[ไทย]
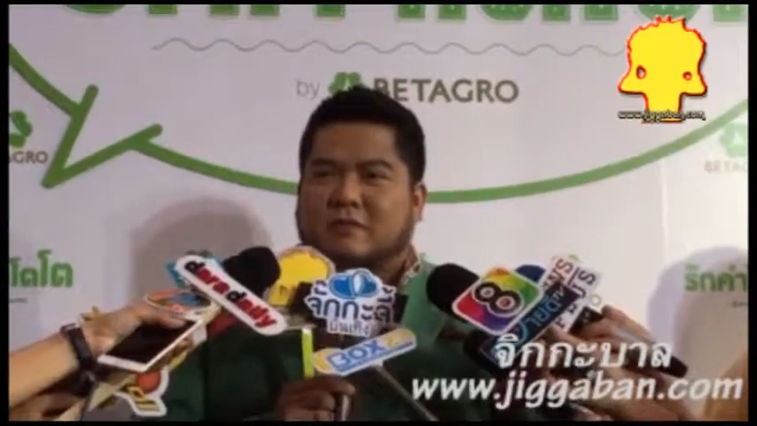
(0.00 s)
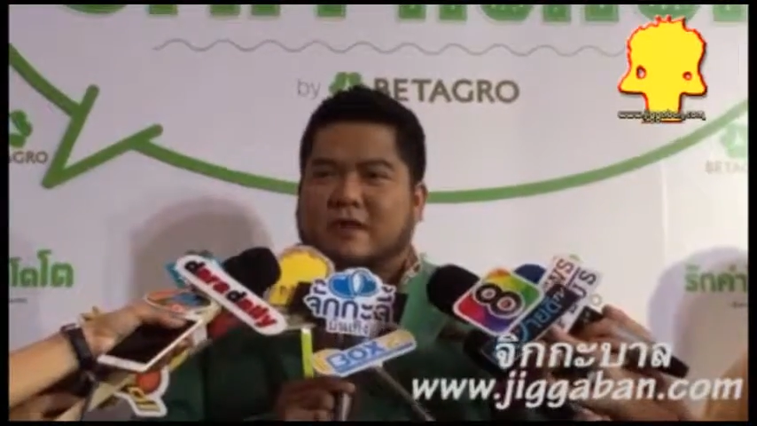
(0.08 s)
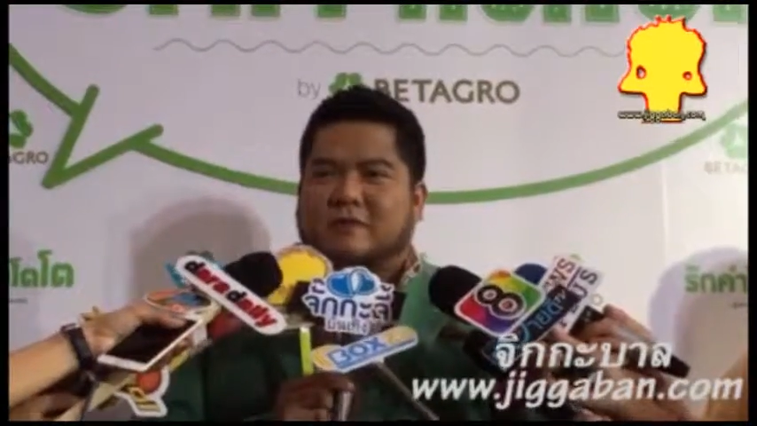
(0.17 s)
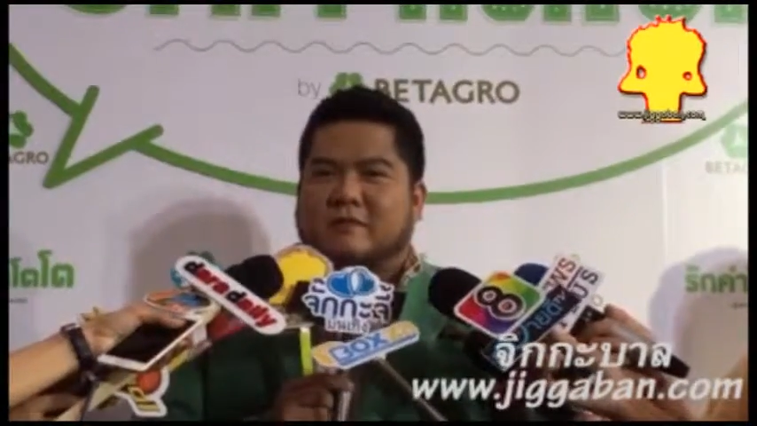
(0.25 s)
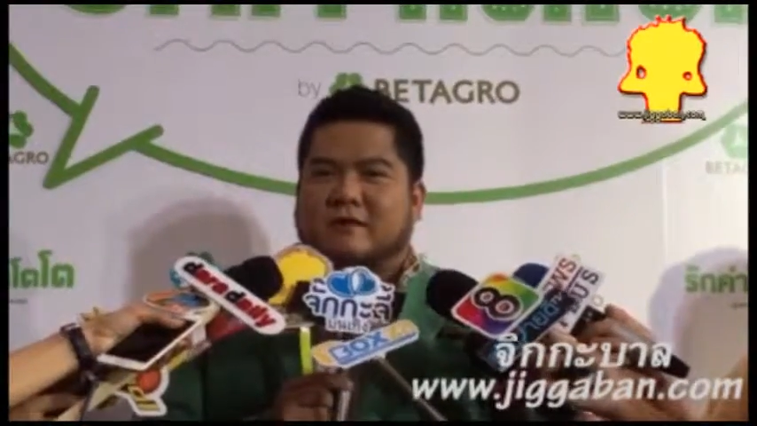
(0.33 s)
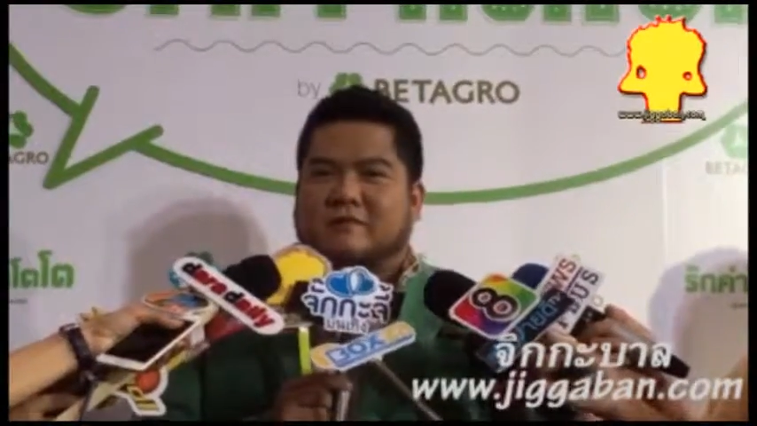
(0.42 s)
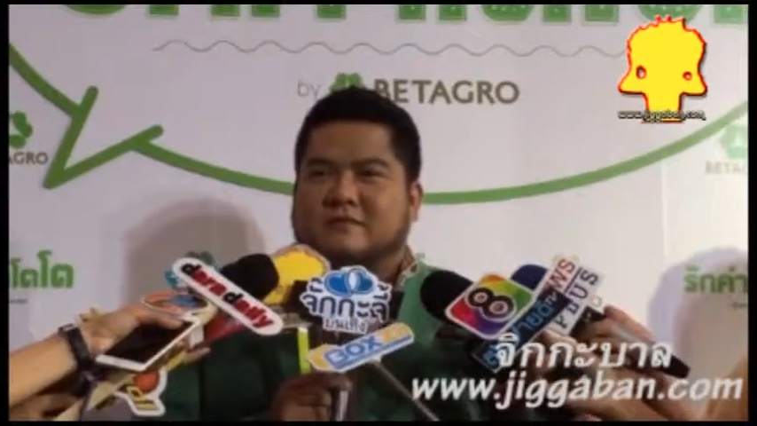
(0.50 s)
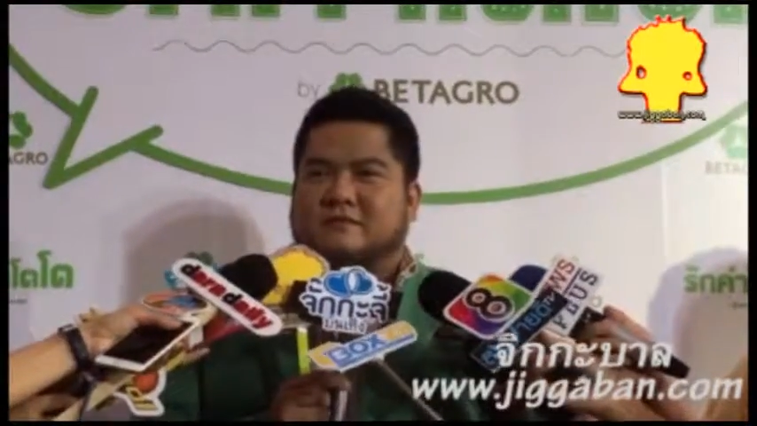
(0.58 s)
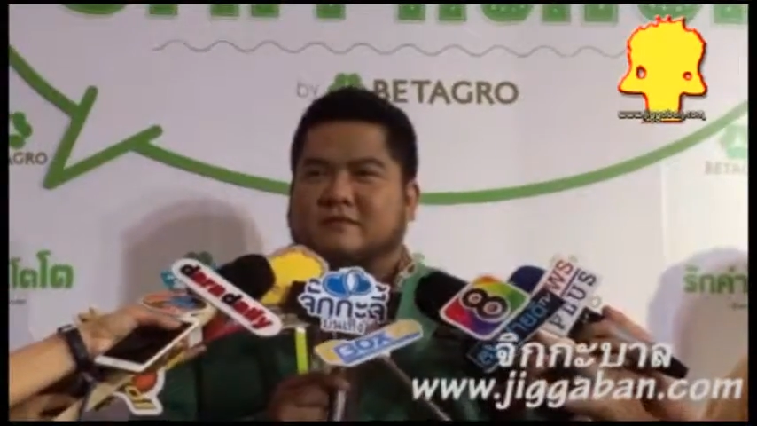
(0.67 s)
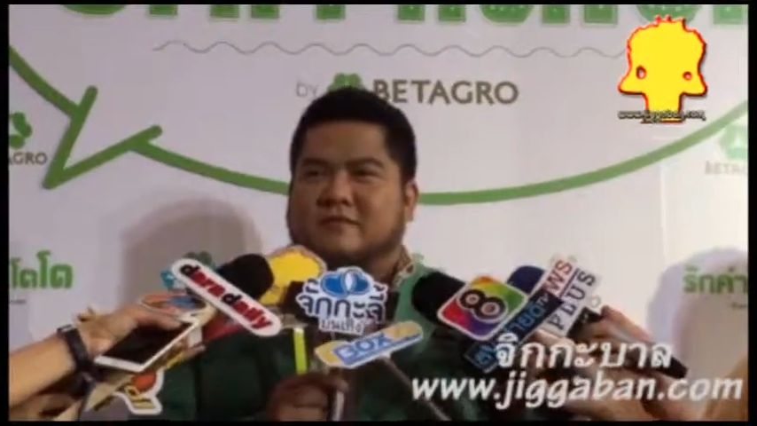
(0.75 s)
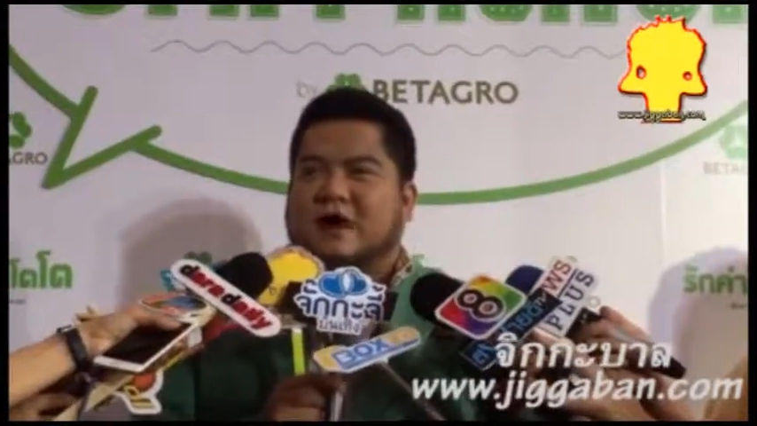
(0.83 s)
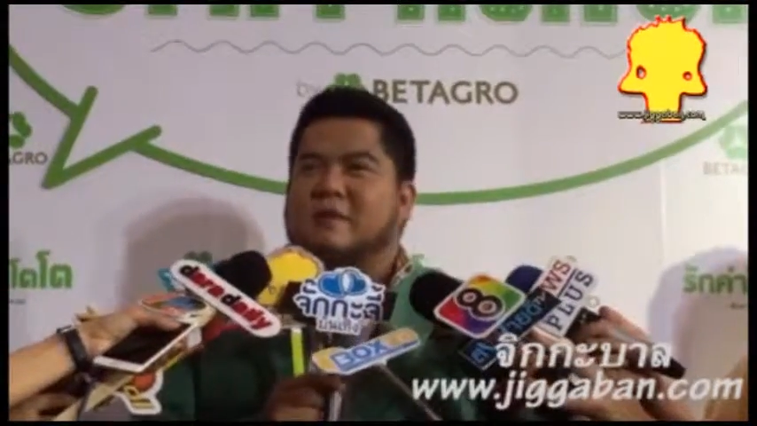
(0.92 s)
มัน
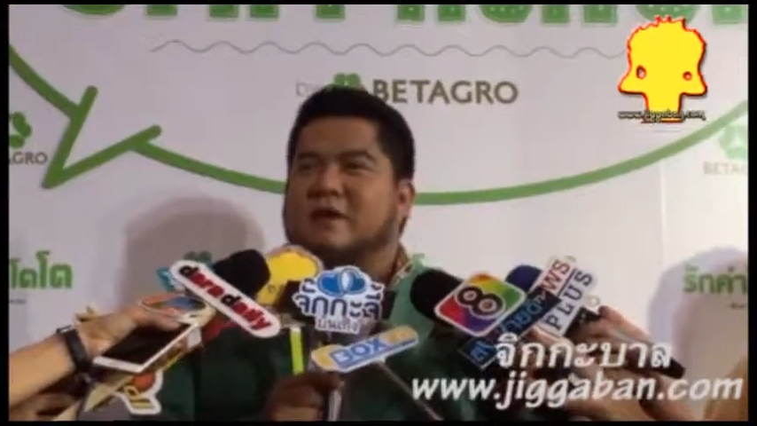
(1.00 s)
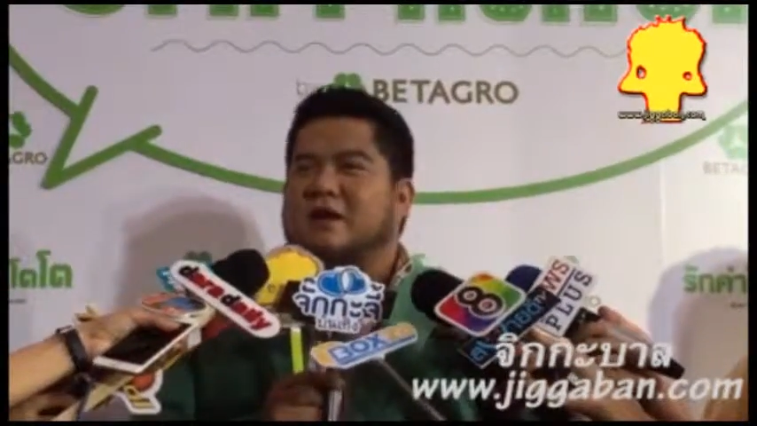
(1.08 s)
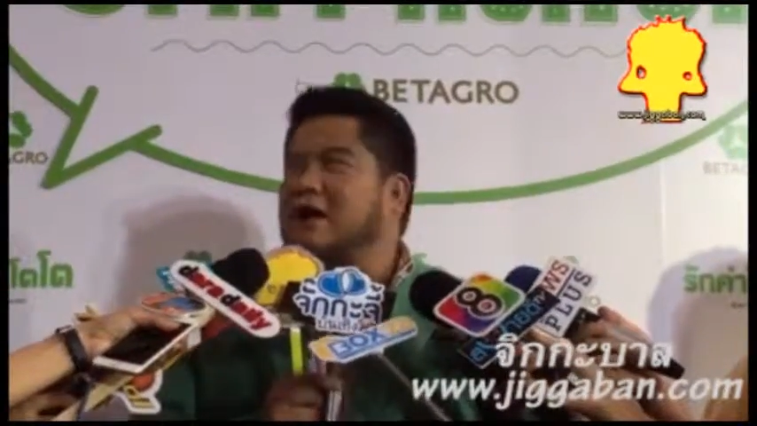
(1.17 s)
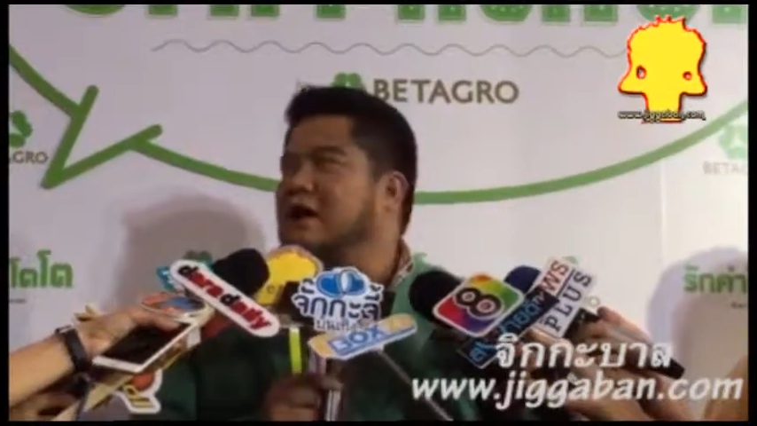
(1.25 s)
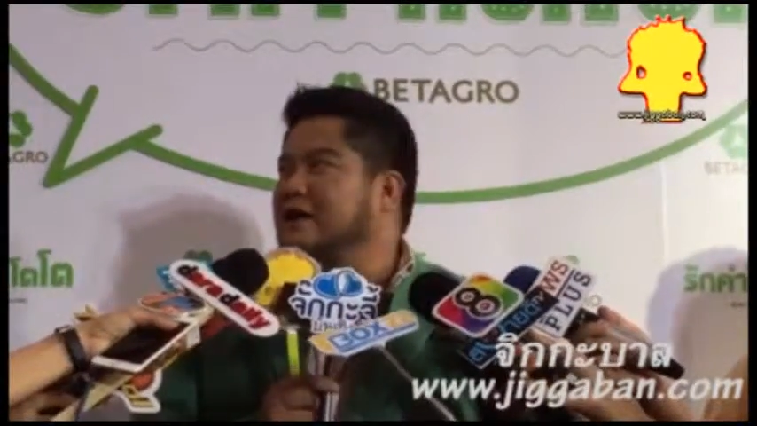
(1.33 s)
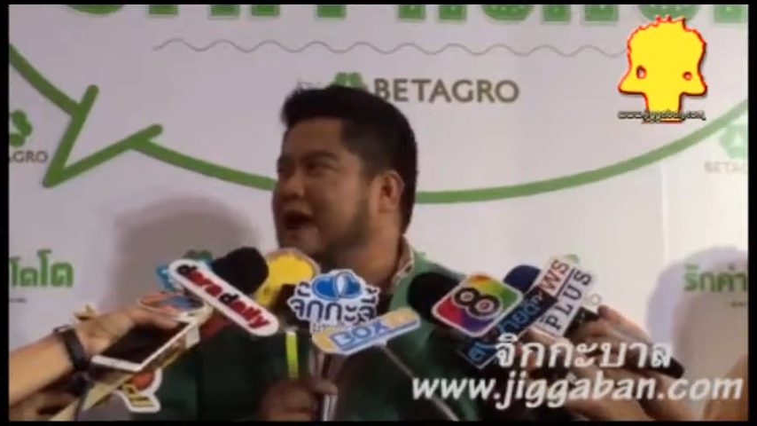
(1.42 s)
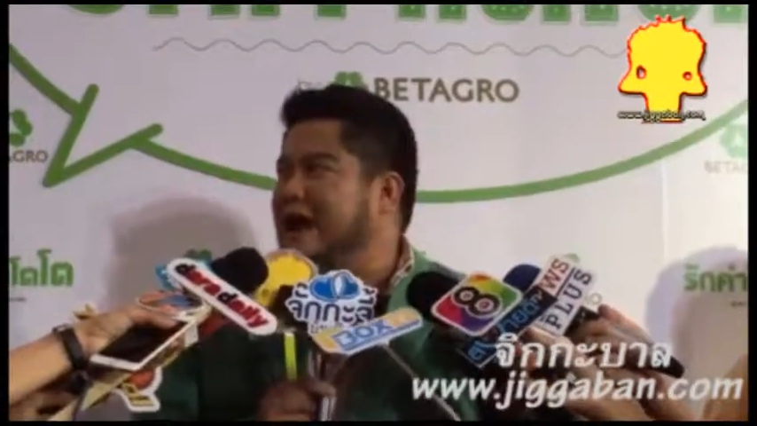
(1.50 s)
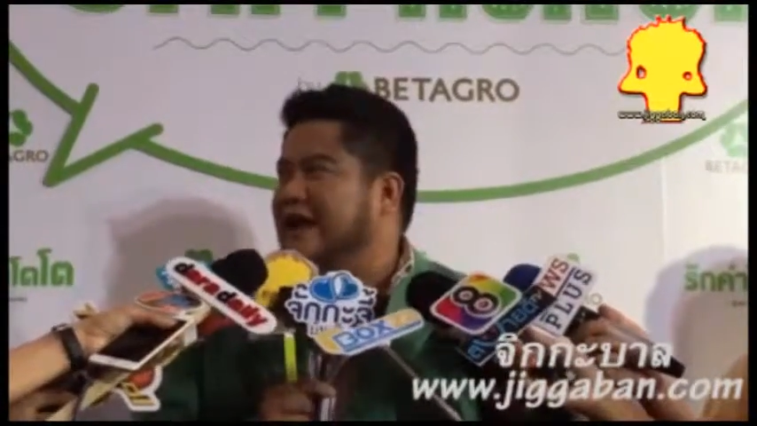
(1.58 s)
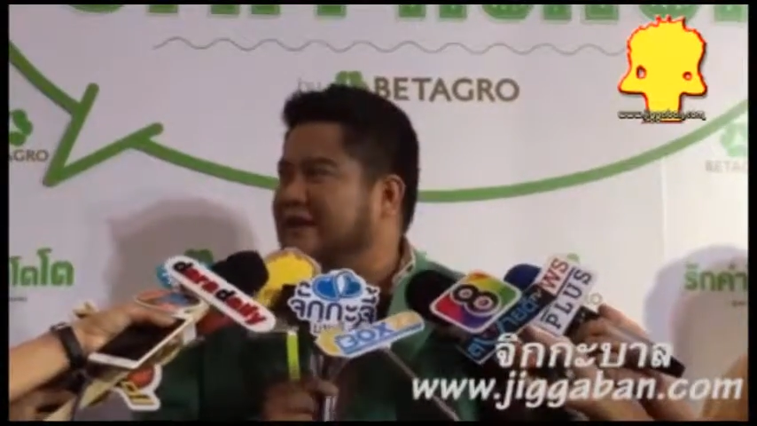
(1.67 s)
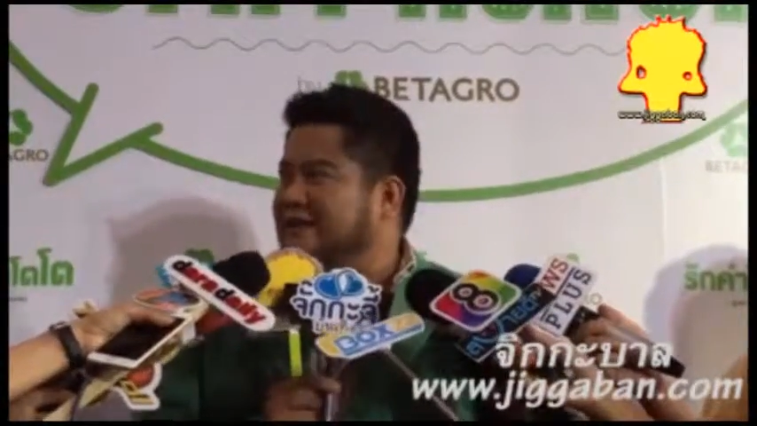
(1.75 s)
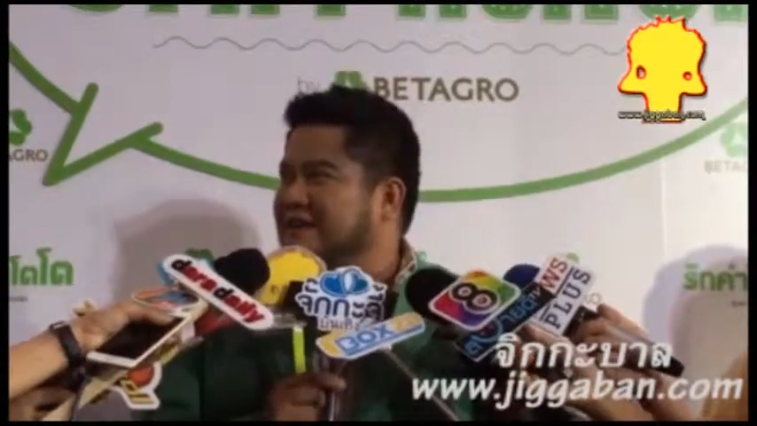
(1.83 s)
เออมันเลิศอ่ะ